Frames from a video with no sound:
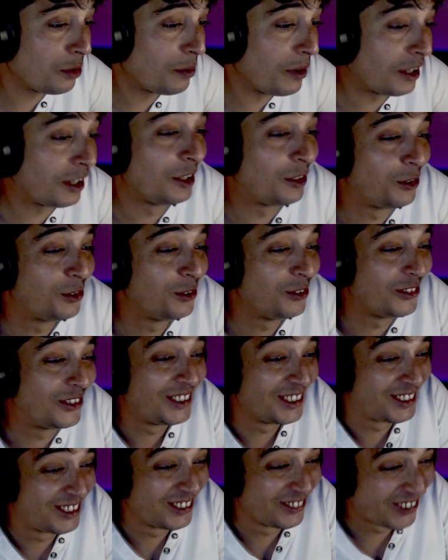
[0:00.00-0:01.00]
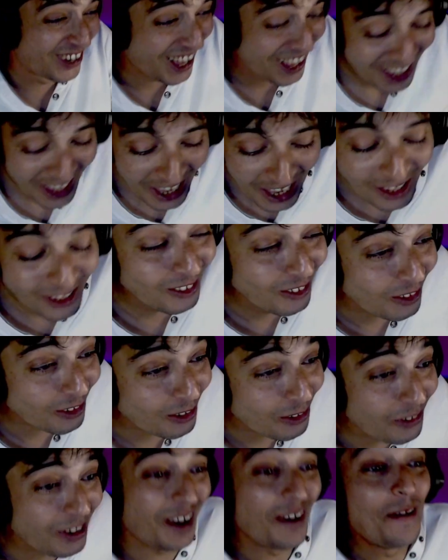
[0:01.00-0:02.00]
et tout. Donc, du
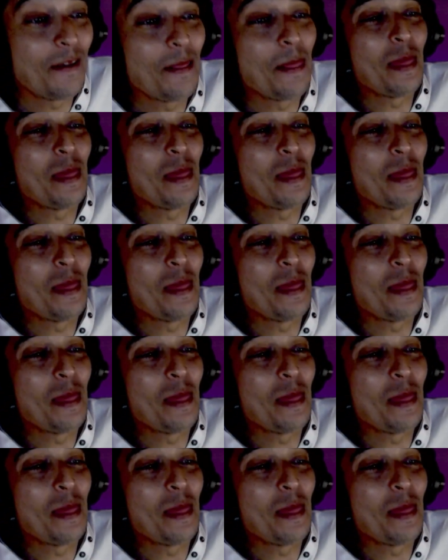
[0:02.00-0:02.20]
coup, voilà.